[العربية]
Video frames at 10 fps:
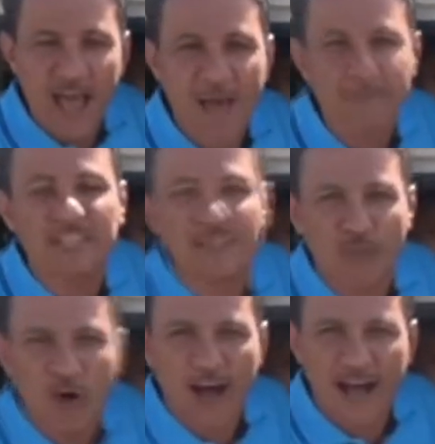أمين
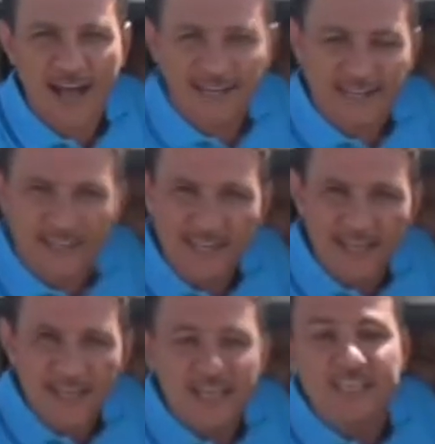دبوان
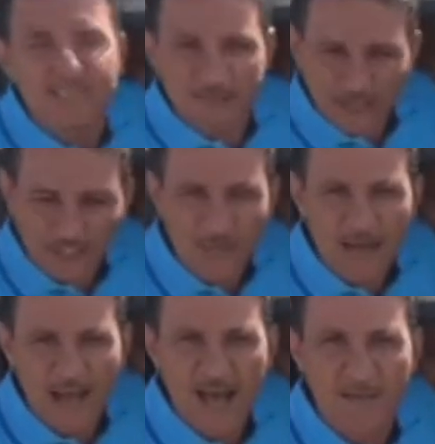يا من
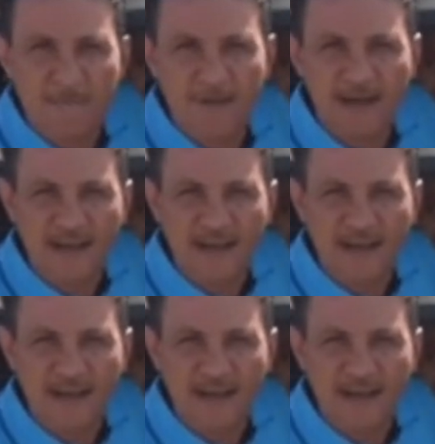شباب